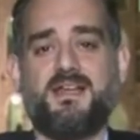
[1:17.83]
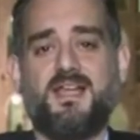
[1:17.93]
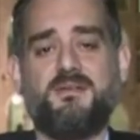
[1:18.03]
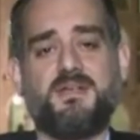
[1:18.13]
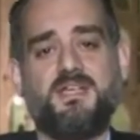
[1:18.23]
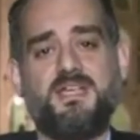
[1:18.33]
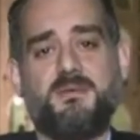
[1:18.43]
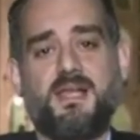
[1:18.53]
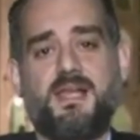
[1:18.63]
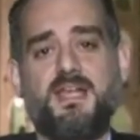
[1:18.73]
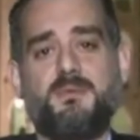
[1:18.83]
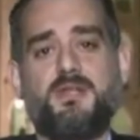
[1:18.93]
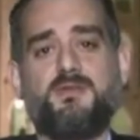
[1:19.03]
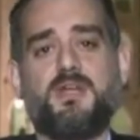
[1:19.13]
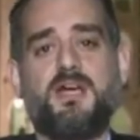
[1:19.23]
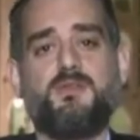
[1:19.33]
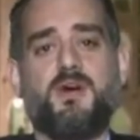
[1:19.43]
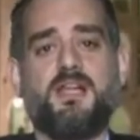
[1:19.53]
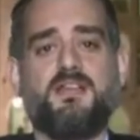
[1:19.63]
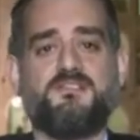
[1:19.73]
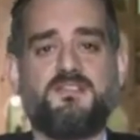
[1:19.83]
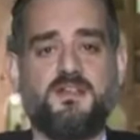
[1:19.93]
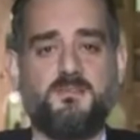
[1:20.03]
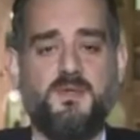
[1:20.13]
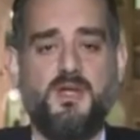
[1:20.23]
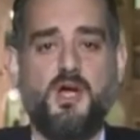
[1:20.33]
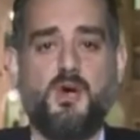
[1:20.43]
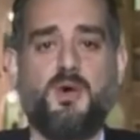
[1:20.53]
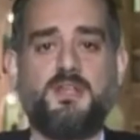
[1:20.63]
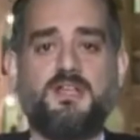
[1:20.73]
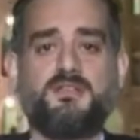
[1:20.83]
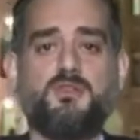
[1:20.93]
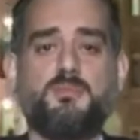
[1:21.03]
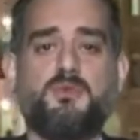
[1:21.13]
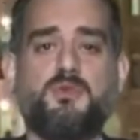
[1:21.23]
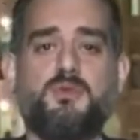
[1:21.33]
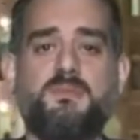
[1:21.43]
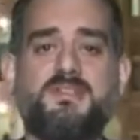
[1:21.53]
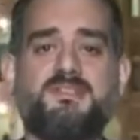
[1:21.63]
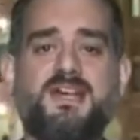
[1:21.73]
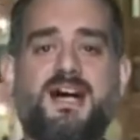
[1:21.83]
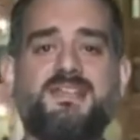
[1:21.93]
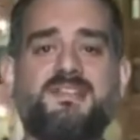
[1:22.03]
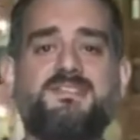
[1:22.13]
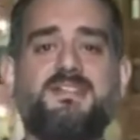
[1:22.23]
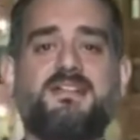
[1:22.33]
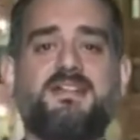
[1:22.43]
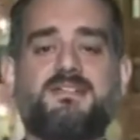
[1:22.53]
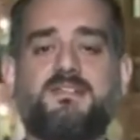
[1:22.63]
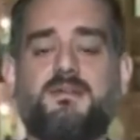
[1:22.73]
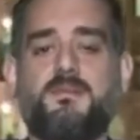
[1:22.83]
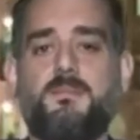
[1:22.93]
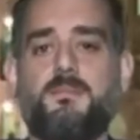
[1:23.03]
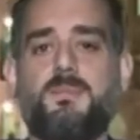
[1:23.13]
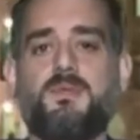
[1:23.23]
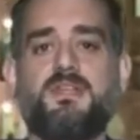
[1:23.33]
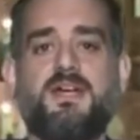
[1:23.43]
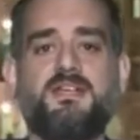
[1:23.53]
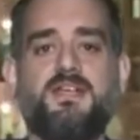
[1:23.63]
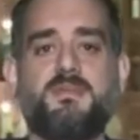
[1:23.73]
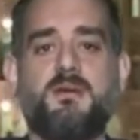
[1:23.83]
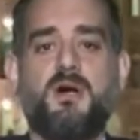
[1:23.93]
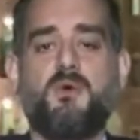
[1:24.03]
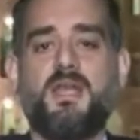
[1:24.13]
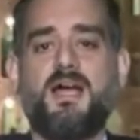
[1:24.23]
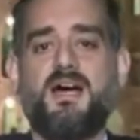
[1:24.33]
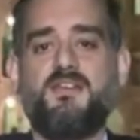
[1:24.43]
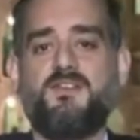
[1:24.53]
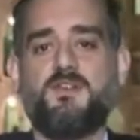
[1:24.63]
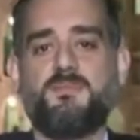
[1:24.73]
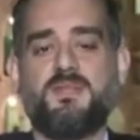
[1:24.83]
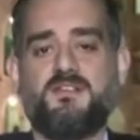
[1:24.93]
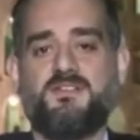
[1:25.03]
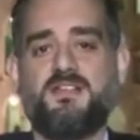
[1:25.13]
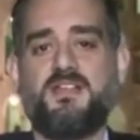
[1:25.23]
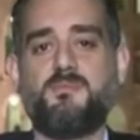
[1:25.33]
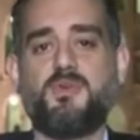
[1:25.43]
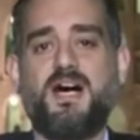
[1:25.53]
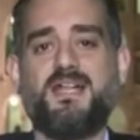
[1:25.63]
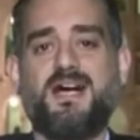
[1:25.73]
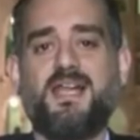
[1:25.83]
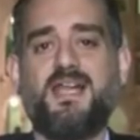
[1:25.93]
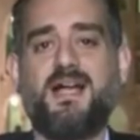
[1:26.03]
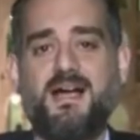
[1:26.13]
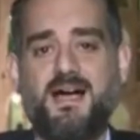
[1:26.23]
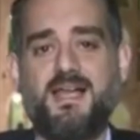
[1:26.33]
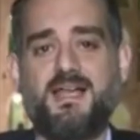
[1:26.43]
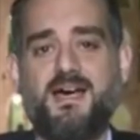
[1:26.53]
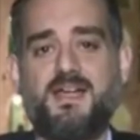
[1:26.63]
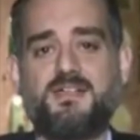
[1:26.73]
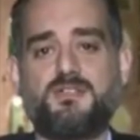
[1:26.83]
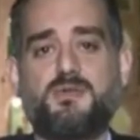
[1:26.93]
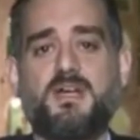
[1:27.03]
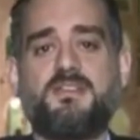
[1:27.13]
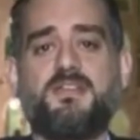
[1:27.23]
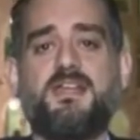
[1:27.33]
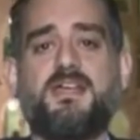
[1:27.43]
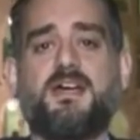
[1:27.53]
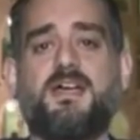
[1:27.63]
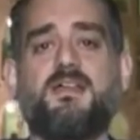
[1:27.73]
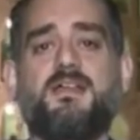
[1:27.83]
الأمريكية بل عليهم أن يراهنوا على نفسهم وأن يطلبوا باستعادة سيادة بلدانهم كما هو الحال في لبنان فإن المراهنة على الخارج هو كذلك